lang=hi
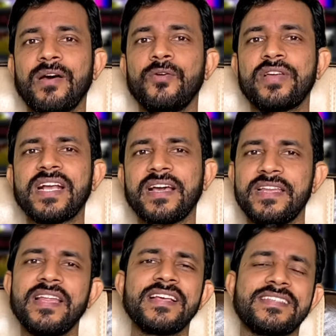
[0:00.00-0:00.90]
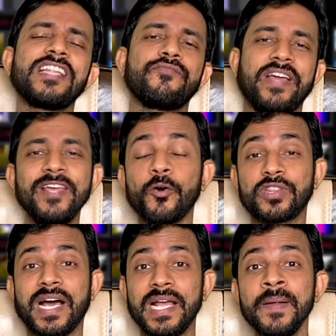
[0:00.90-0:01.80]
वालों के करियर के साथ वही
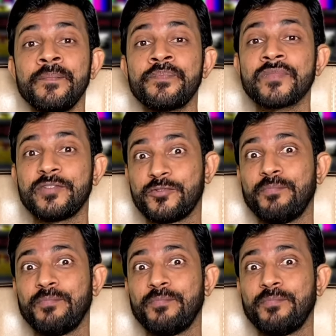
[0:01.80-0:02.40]
होता है जो